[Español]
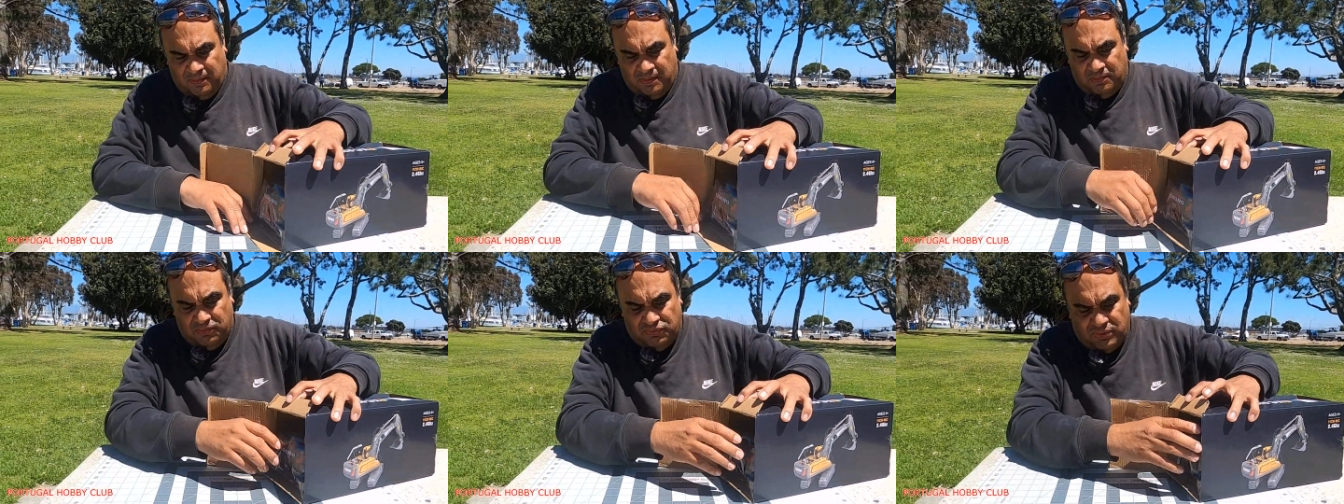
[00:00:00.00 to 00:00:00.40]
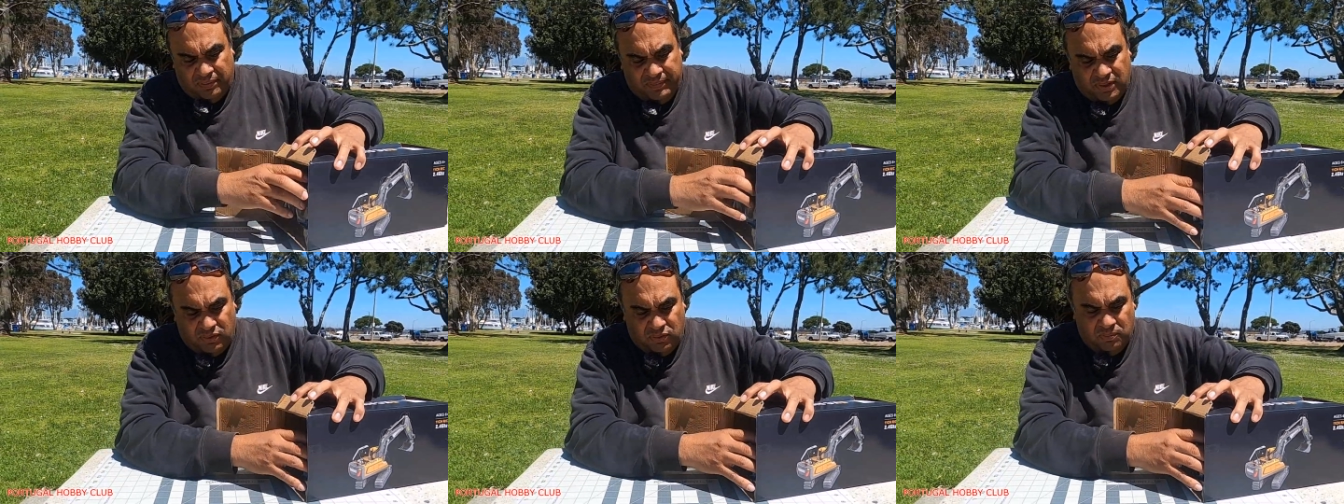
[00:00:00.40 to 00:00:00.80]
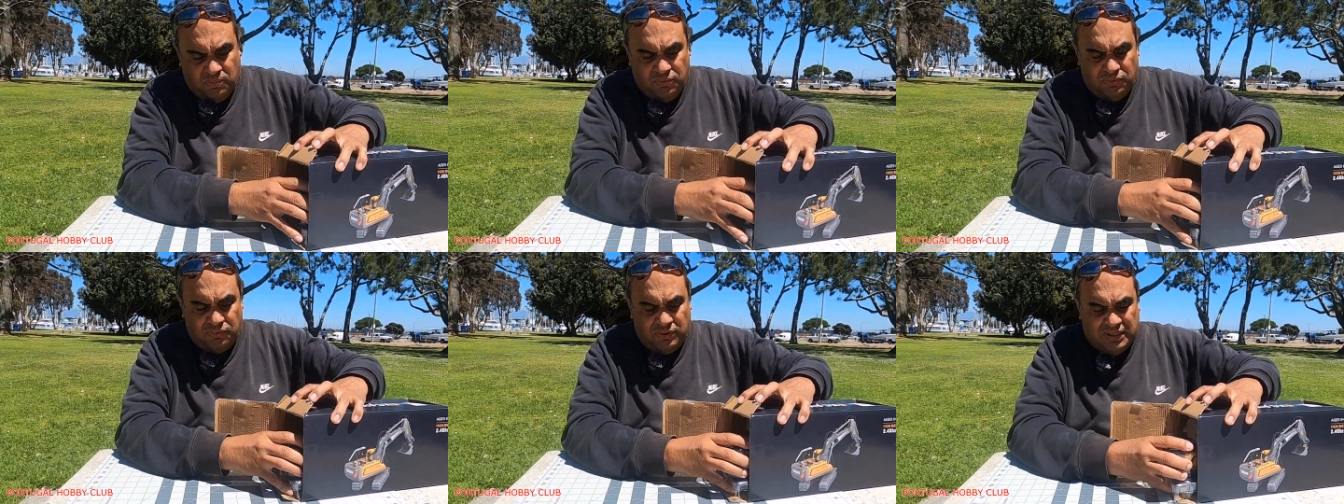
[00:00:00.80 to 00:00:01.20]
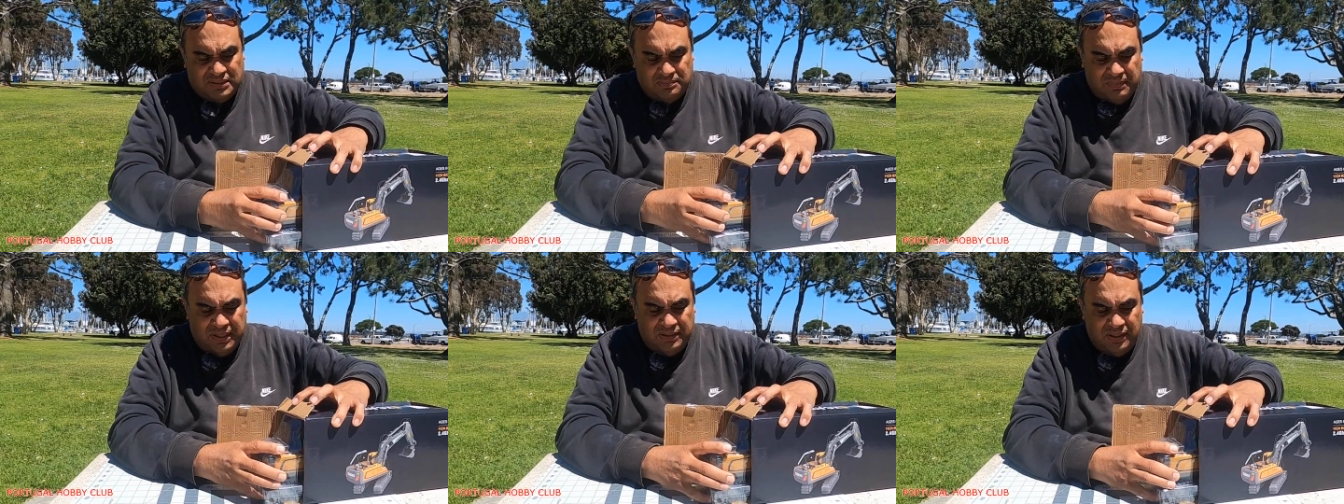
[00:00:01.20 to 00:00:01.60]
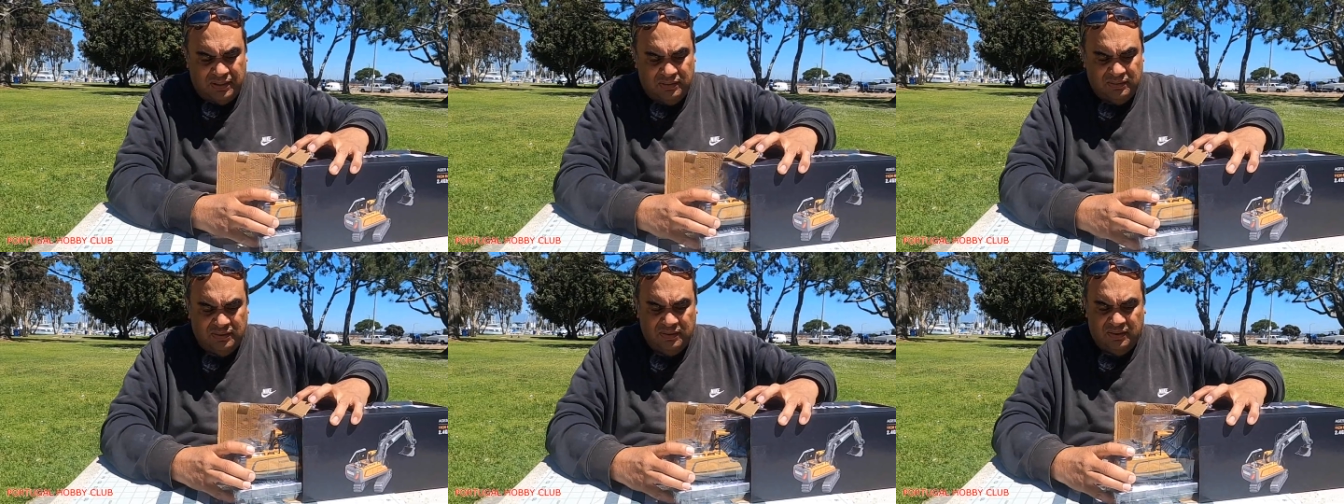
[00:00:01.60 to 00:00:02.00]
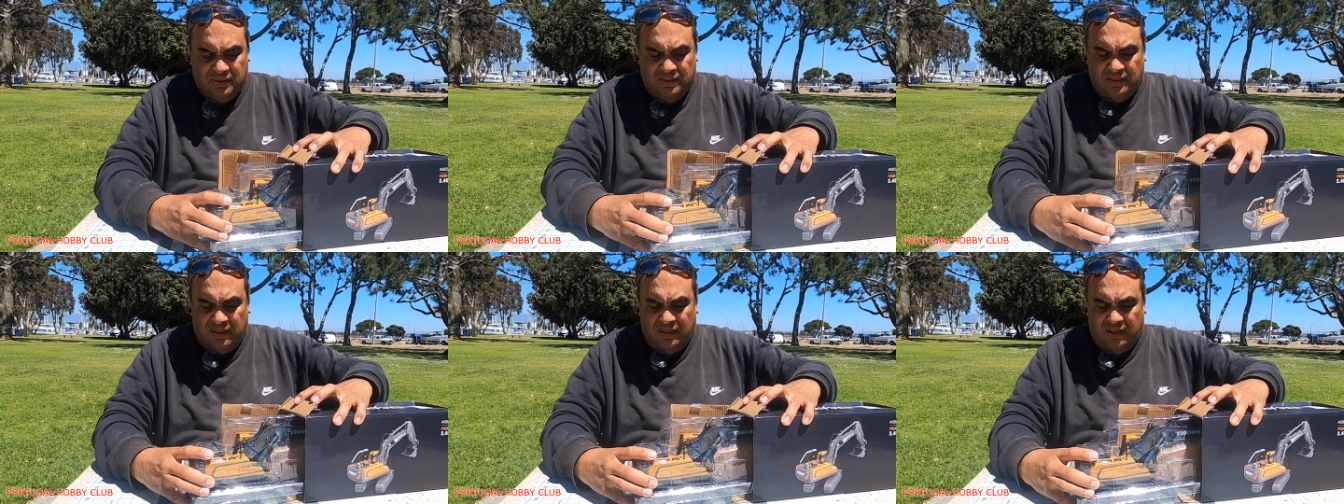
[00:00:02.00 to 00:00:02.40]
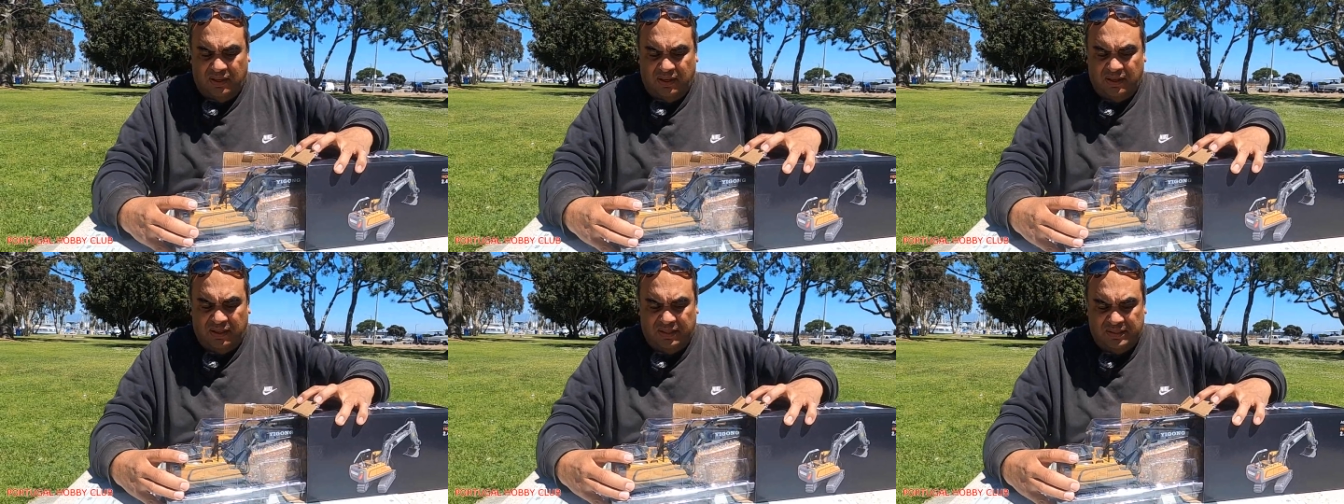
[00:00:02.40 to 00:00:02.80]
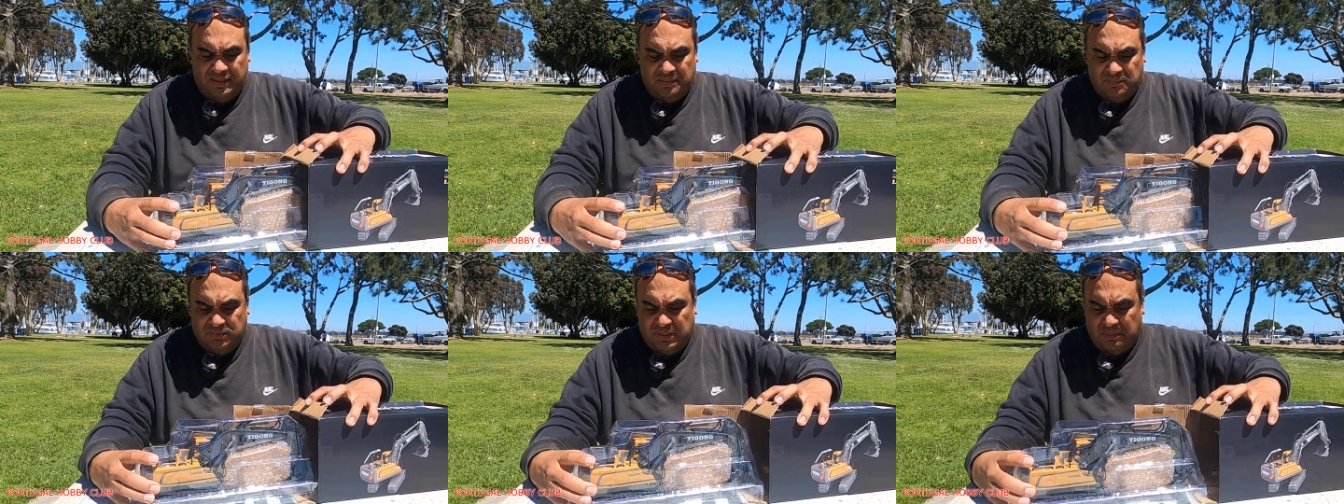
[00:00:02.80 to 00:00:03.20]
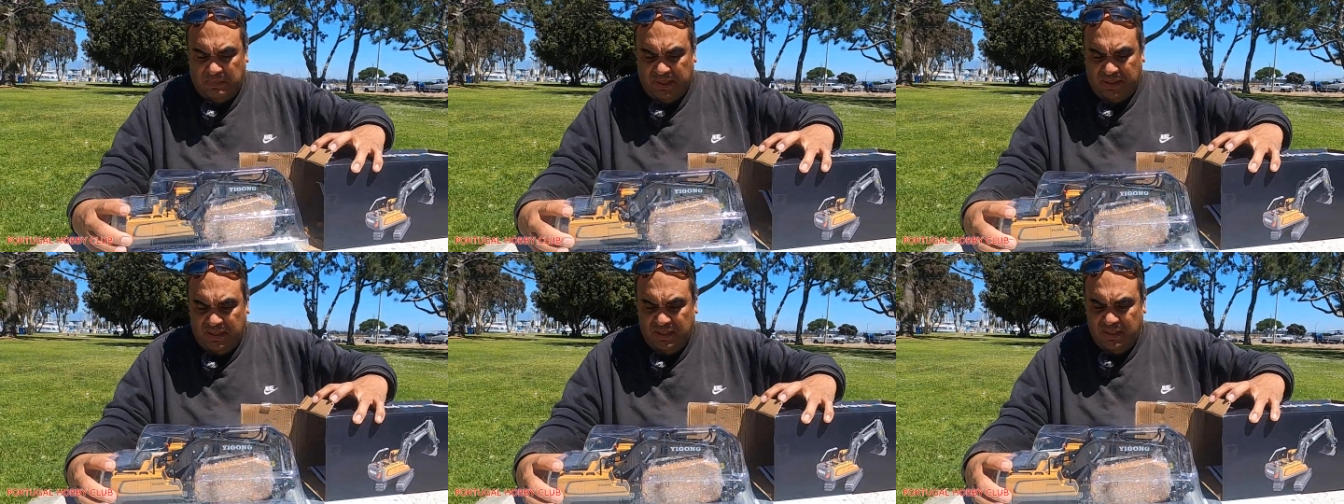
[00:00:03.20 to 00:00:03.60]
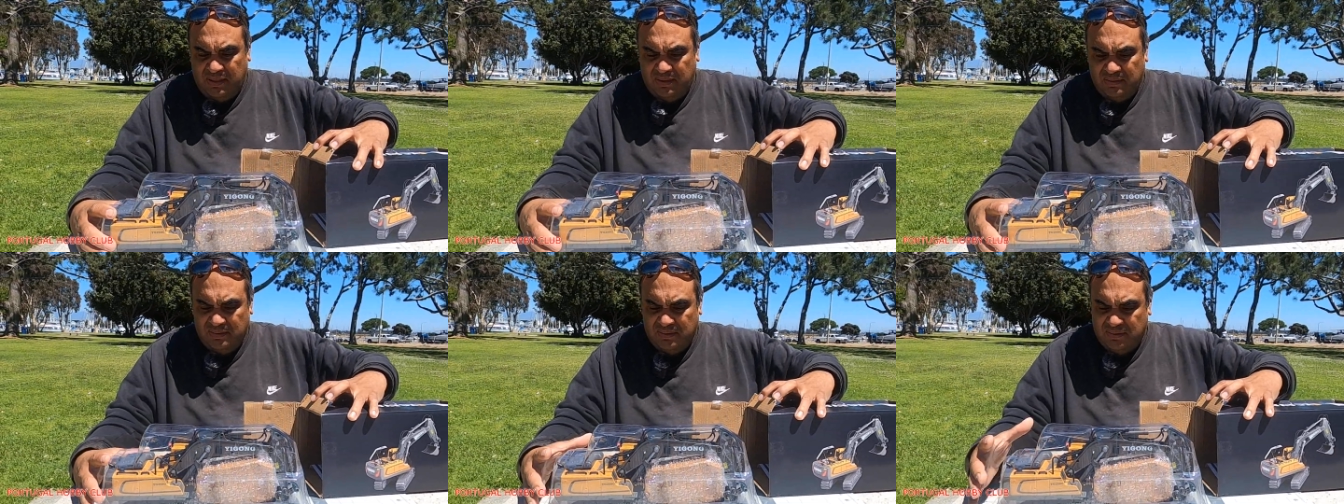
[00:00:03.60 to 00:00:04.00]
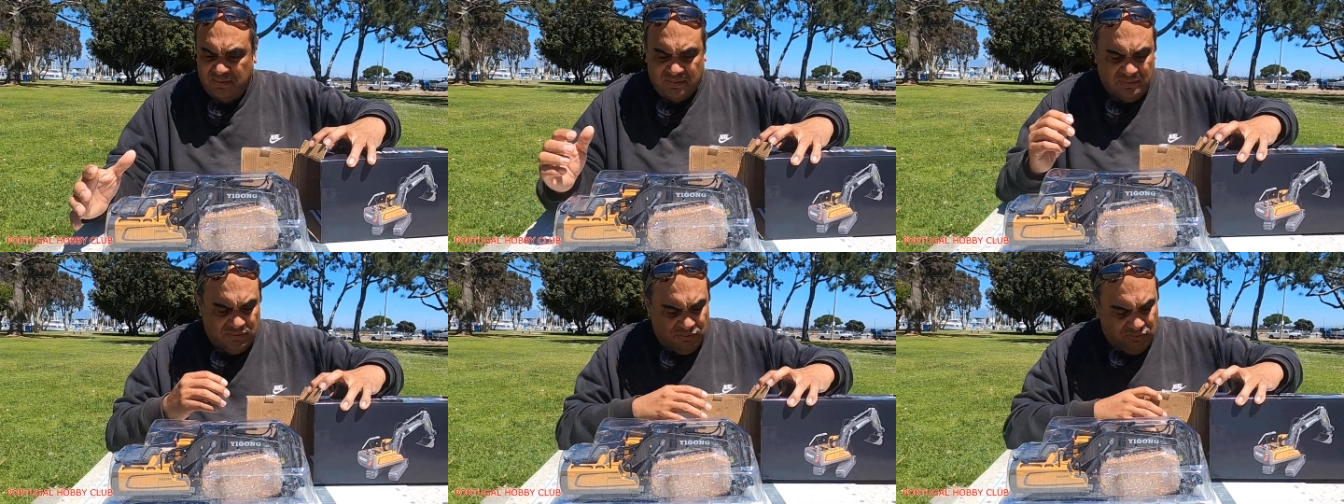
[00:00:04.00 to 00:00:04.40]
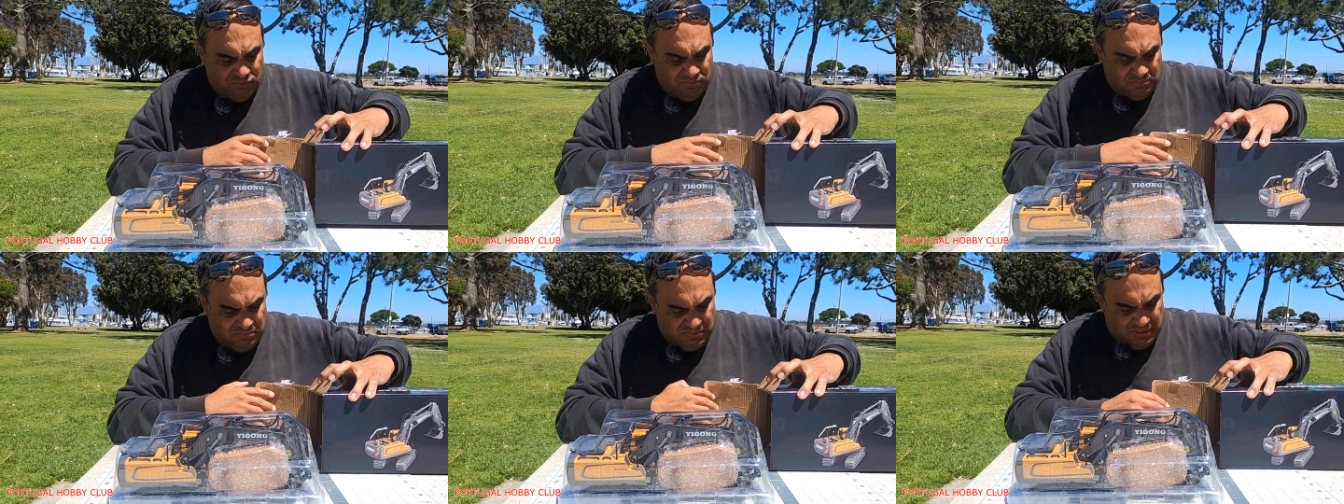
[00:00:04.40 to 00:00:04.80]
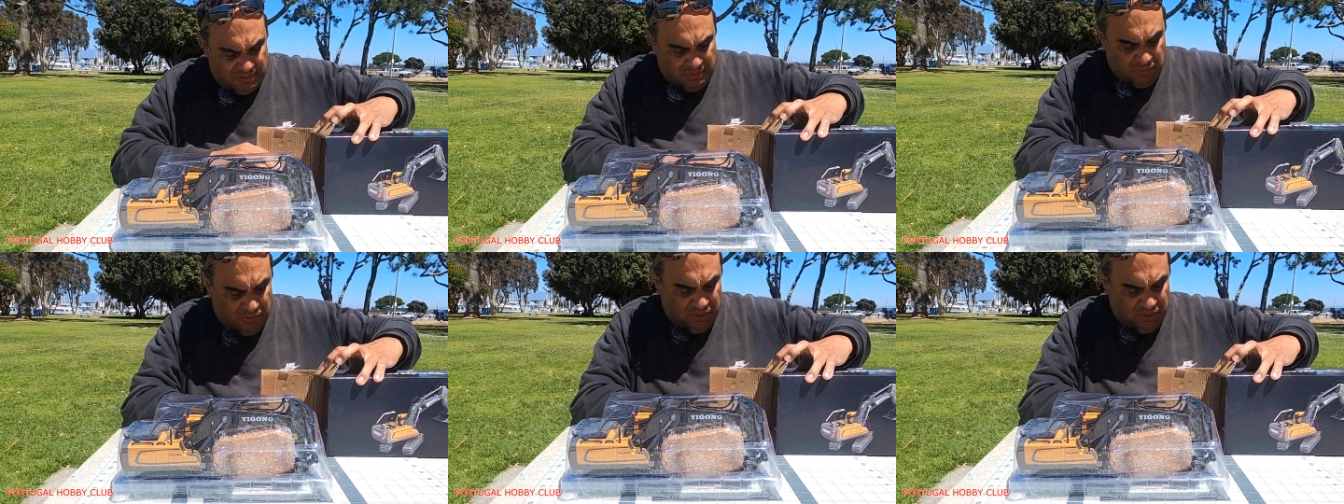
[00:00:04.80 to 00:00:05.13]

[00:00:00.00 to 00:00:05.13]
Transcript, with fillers: vamos a ver cómo nos las mandan aquí tenemos la máquina mm, se ve